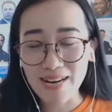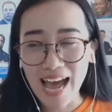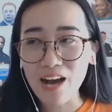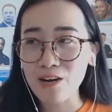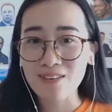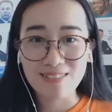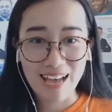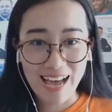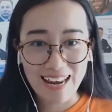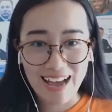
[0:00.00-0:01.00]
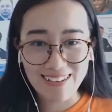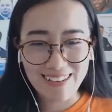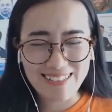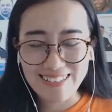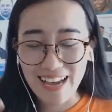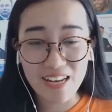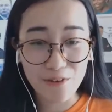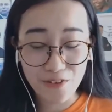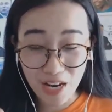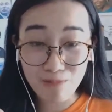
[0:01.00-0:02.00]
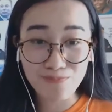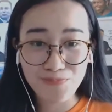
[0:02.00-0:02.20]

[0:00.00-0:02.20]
Bá Đạo, hai là kênh i lờ Vlog.